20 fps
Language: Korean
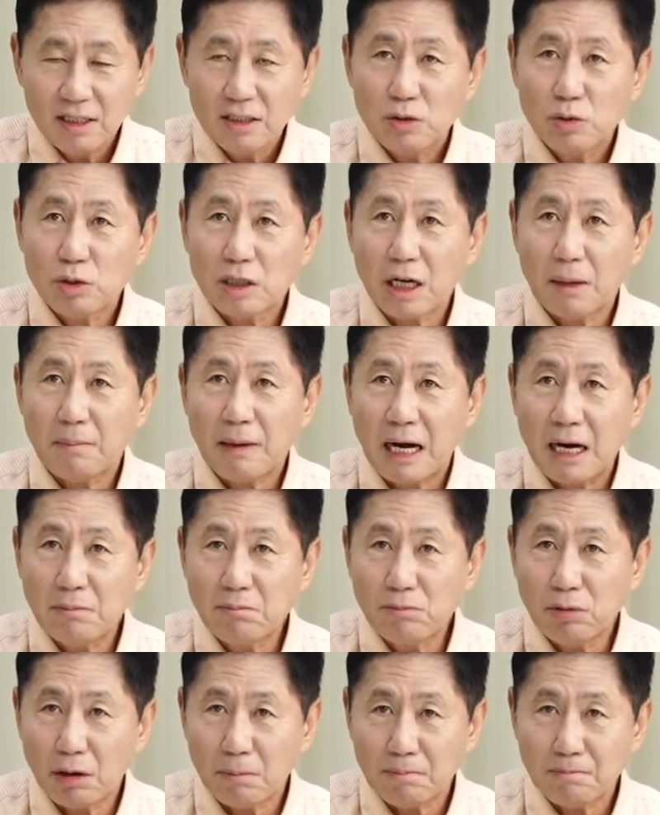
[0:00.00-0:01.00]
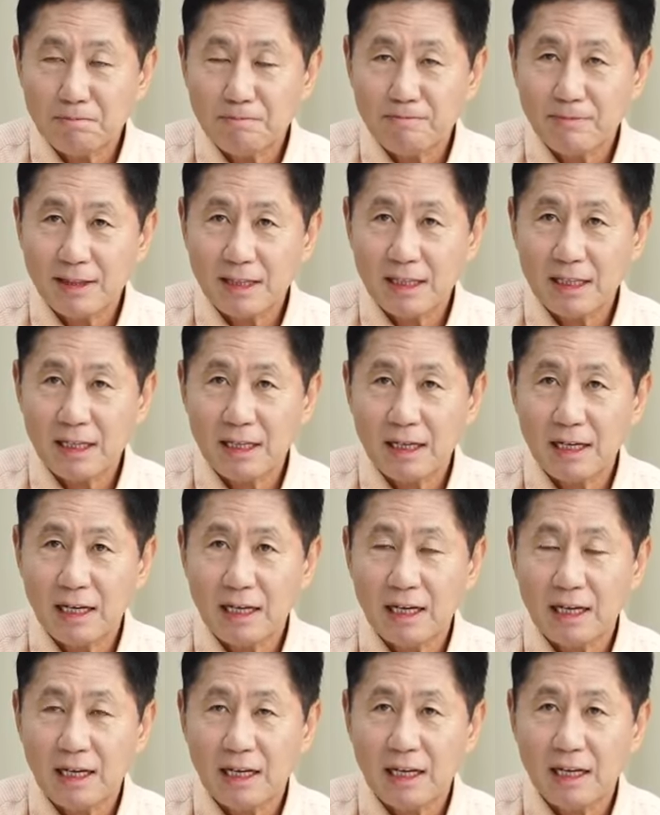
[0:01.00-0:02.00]
조사 방법, 음,
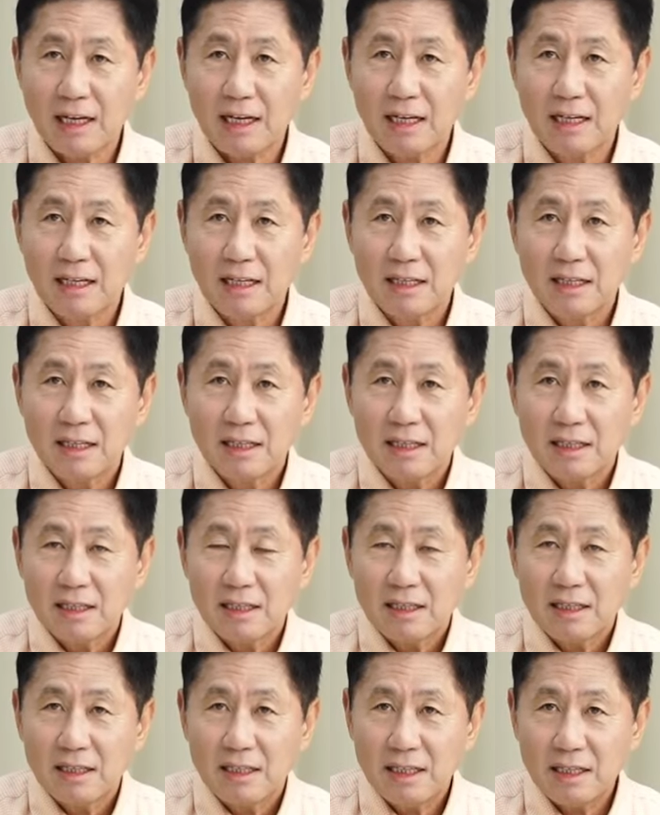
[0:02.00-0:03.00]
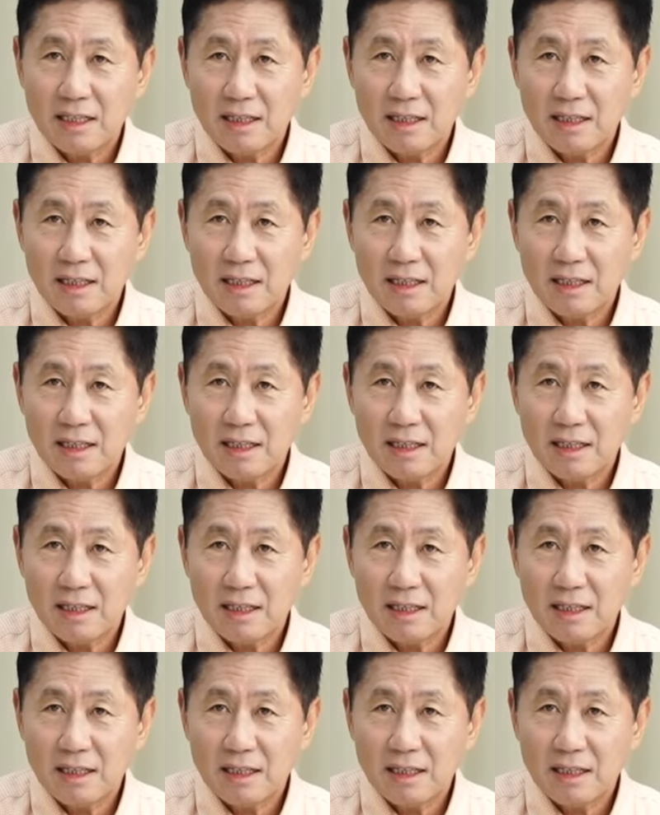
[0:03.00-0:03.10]
네.